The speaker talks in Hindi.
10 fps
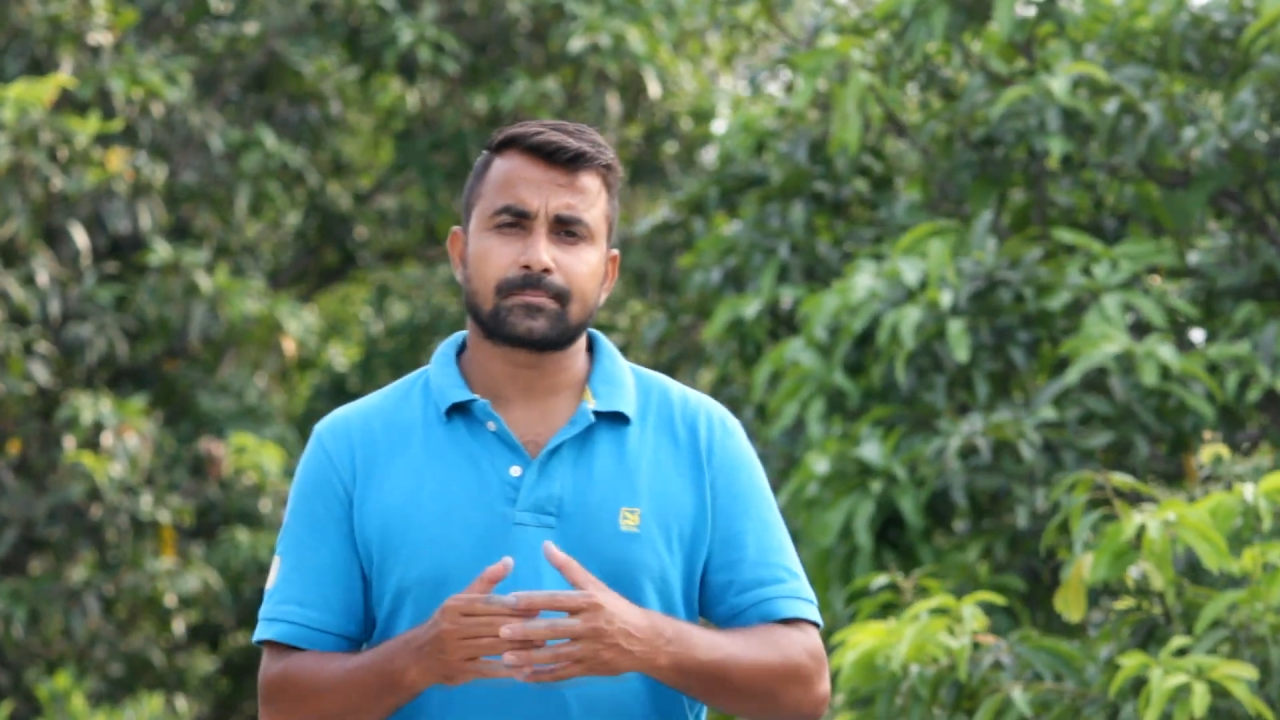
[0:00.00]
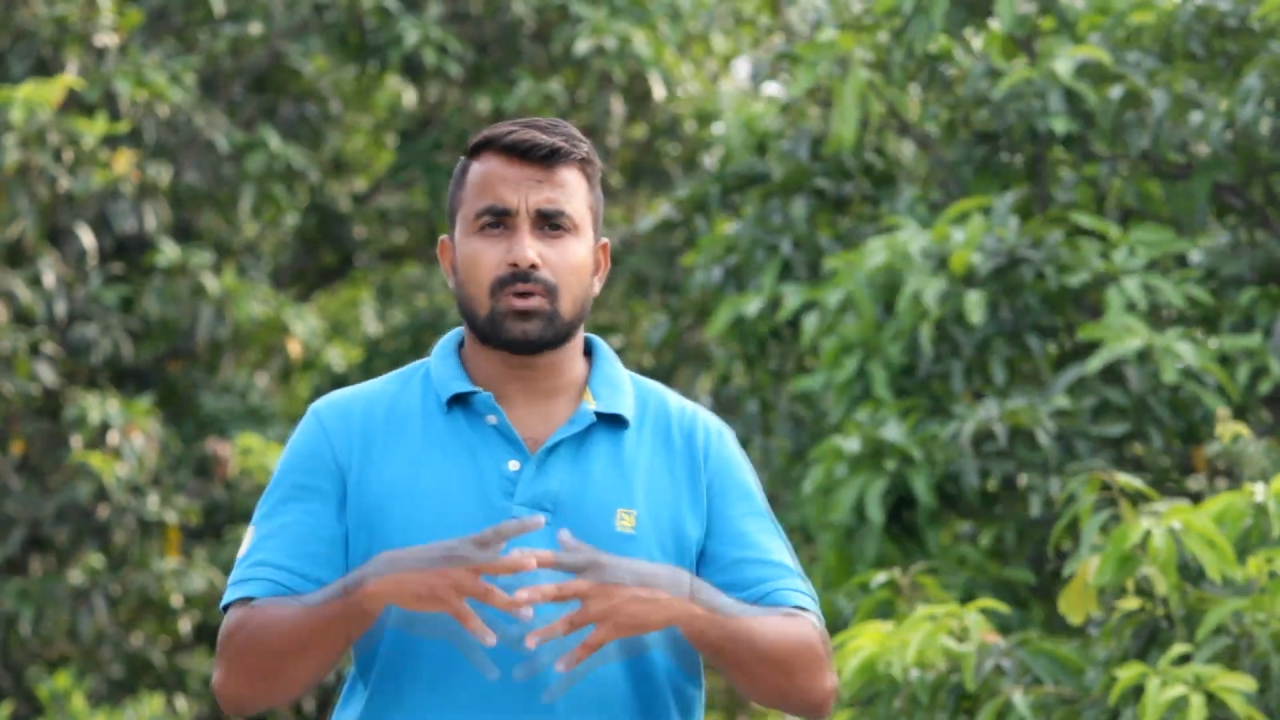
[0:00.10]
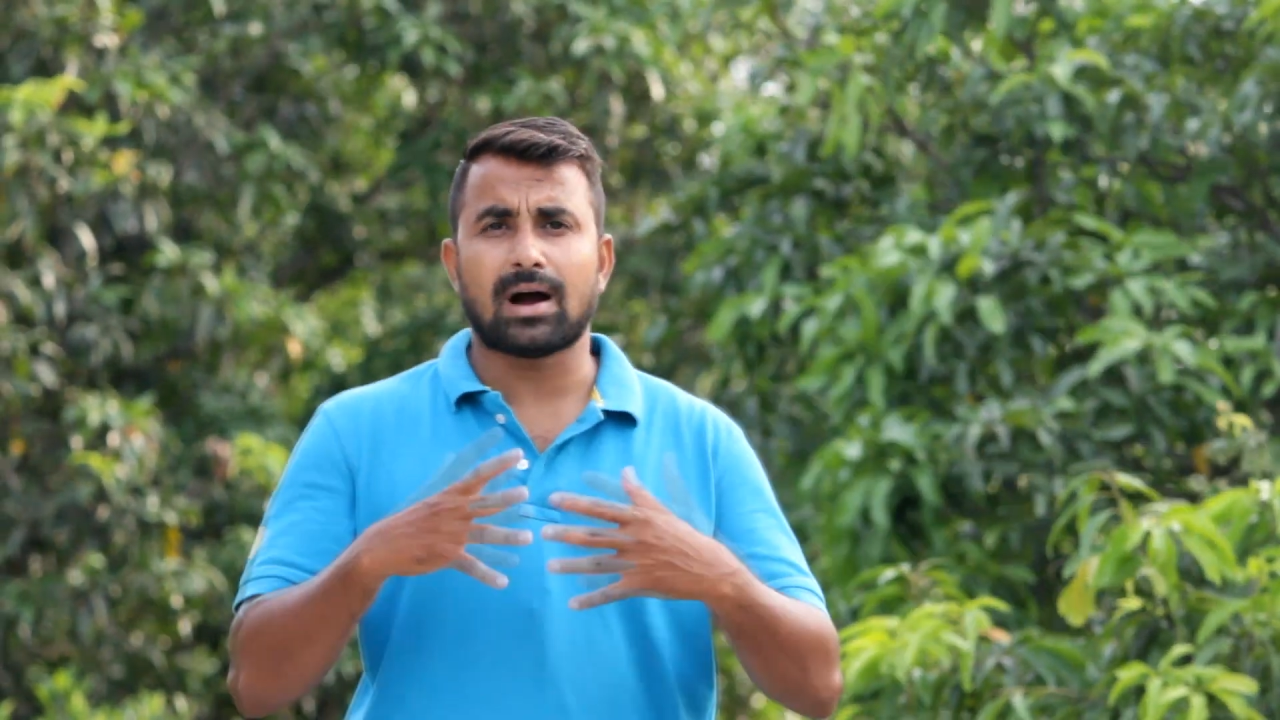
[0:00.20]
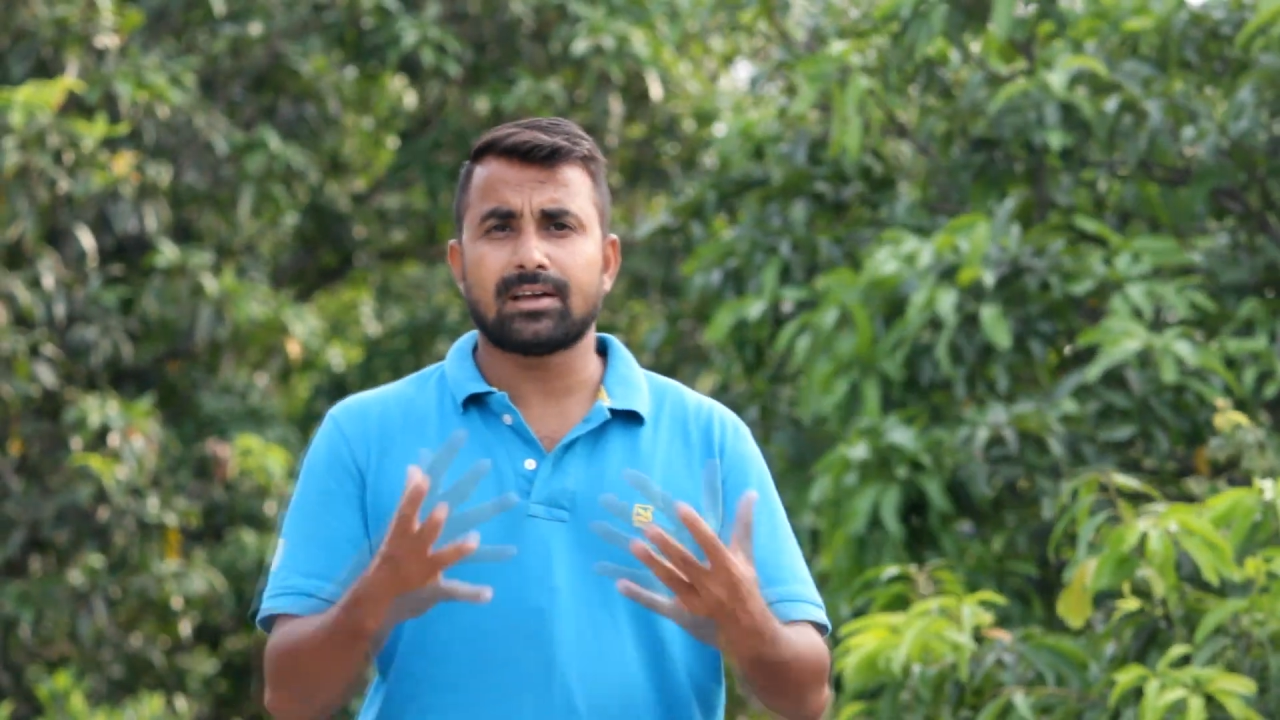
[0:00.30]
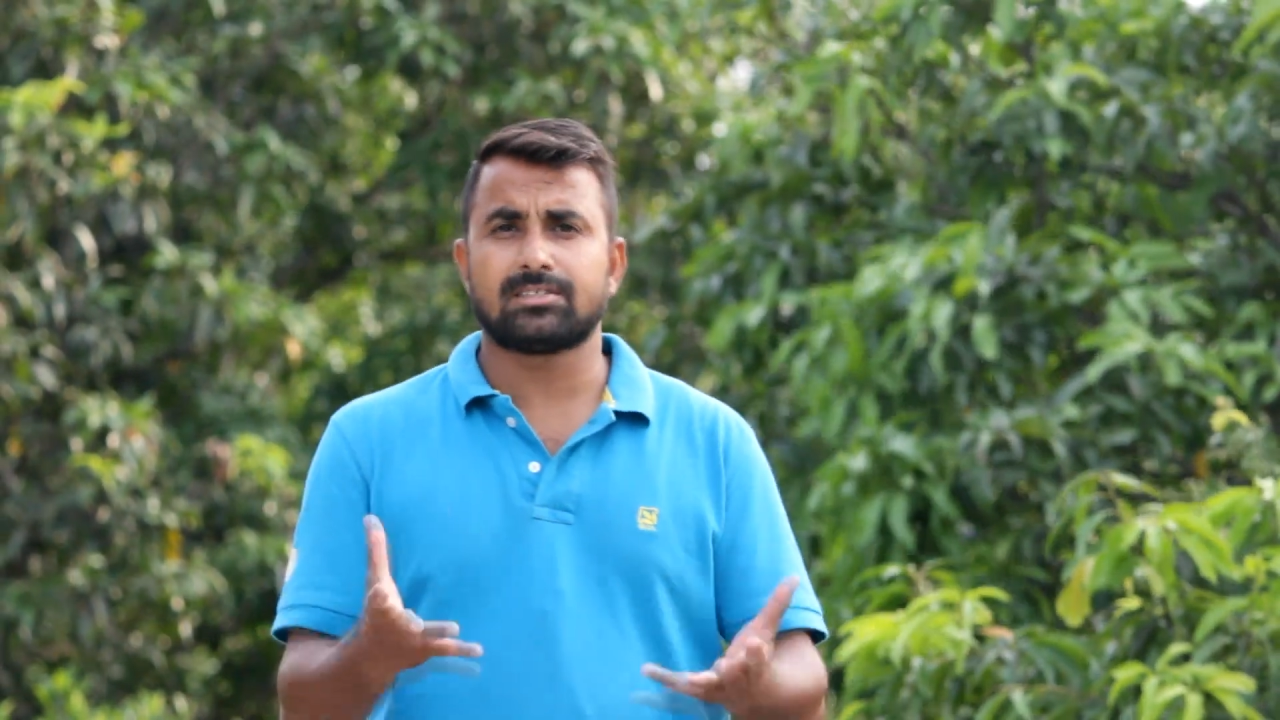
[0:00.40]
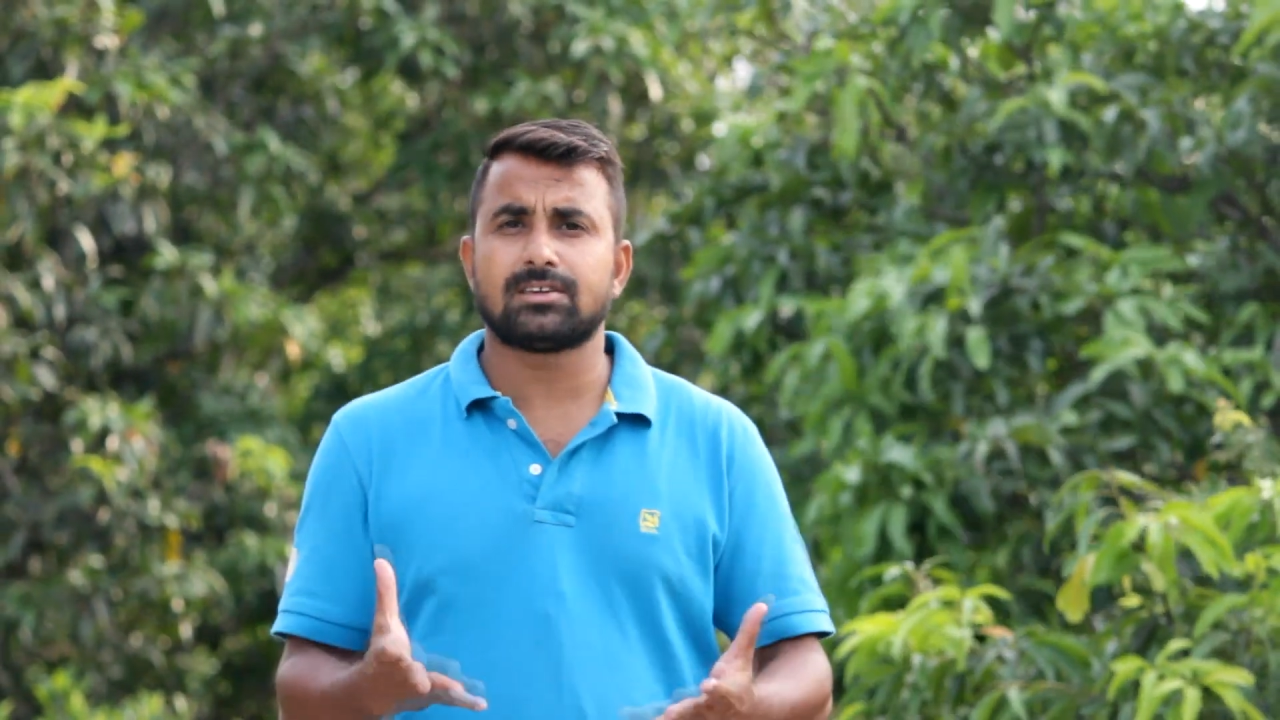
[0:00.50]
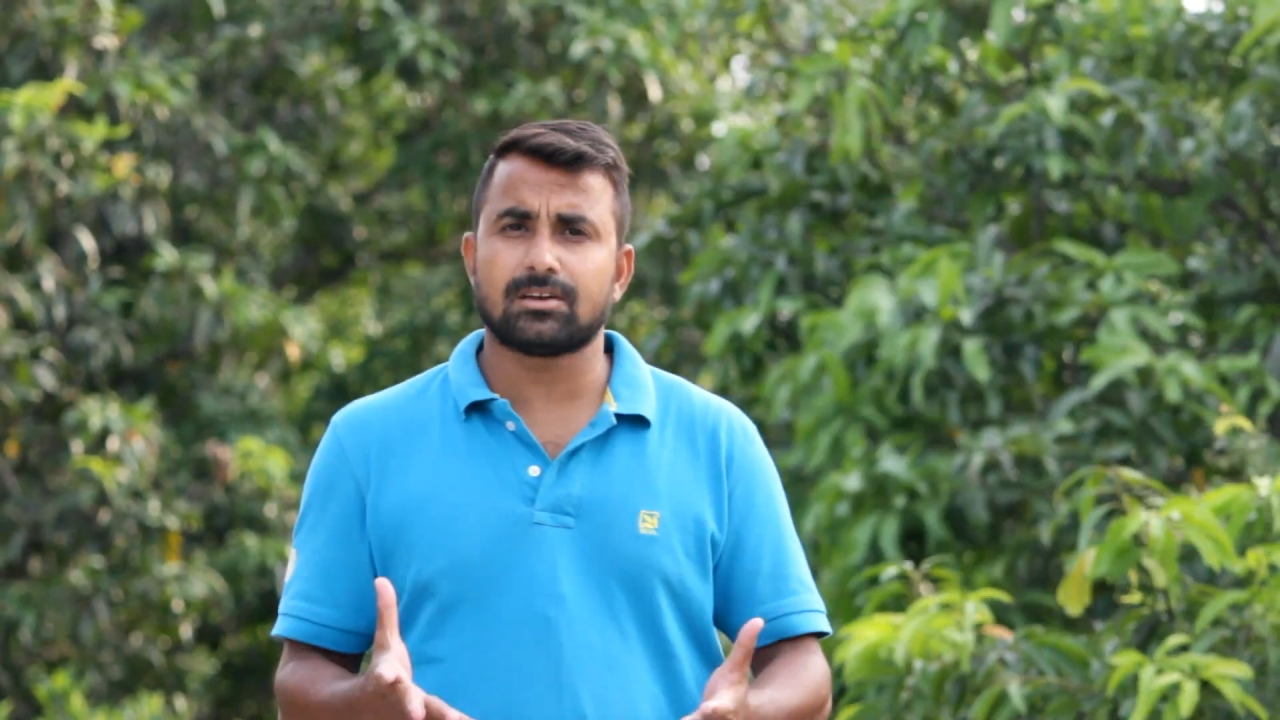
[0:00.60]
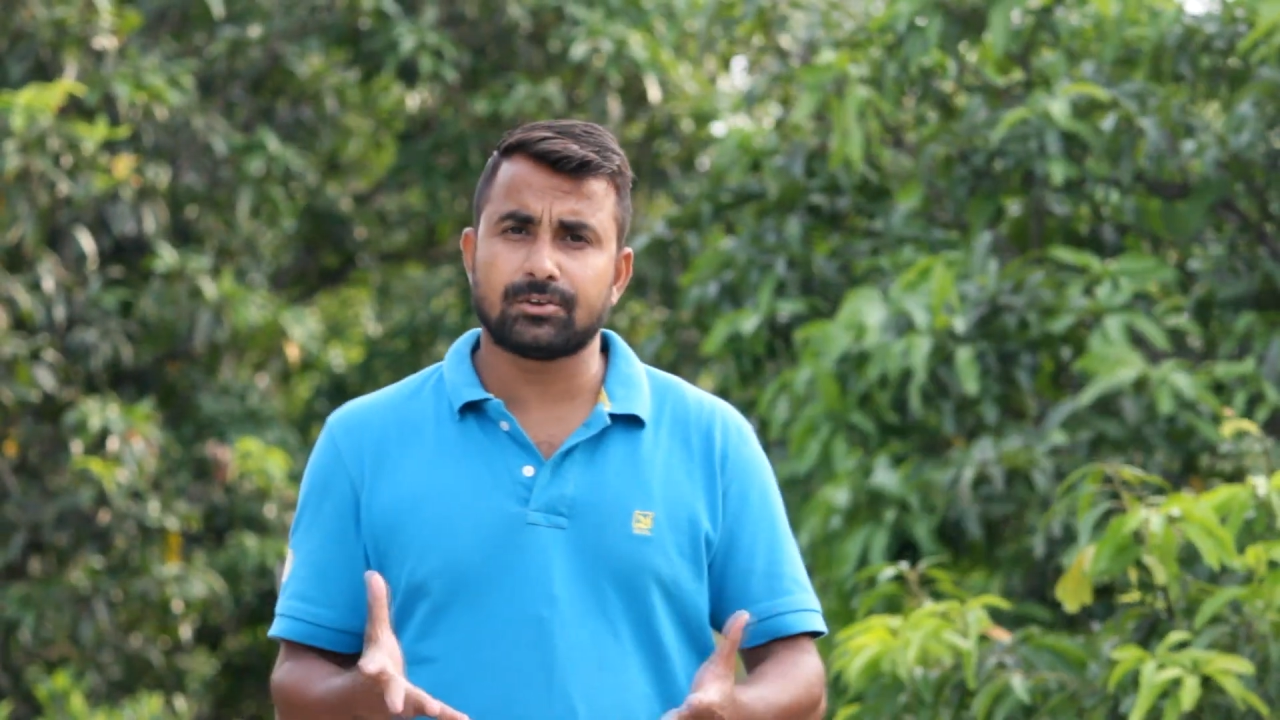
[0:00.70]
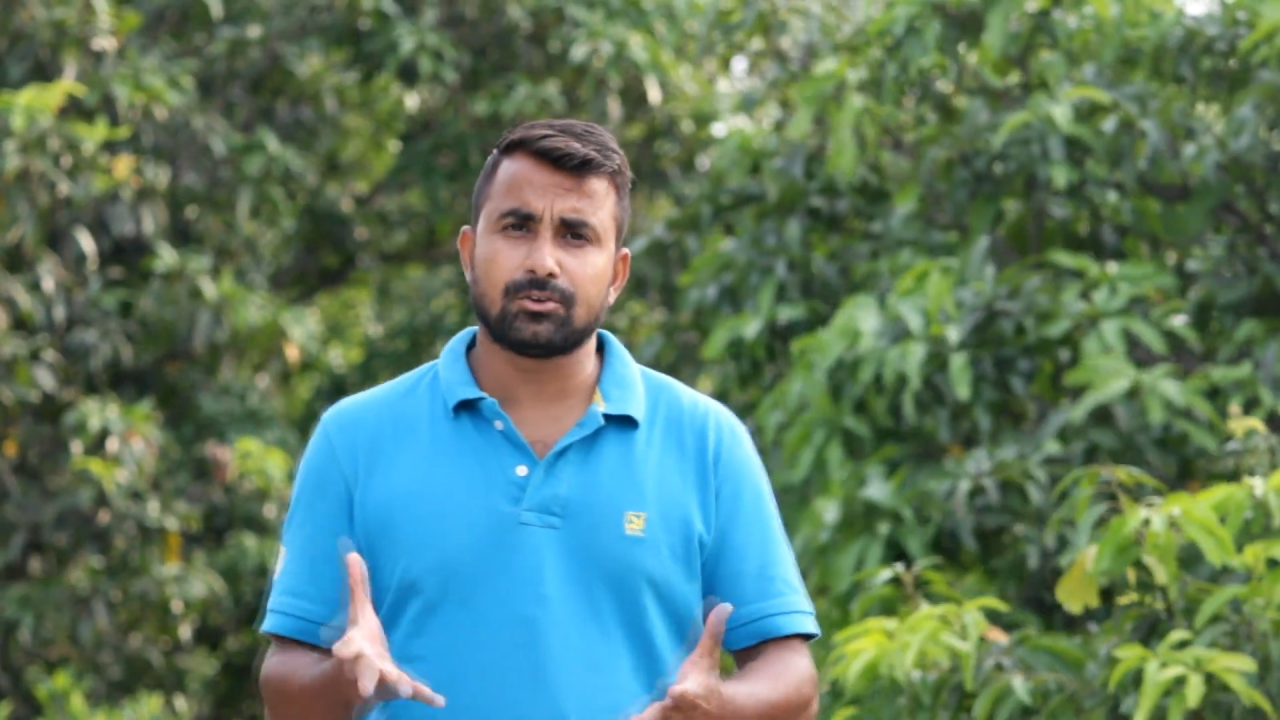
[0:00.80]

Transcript: तो आज ये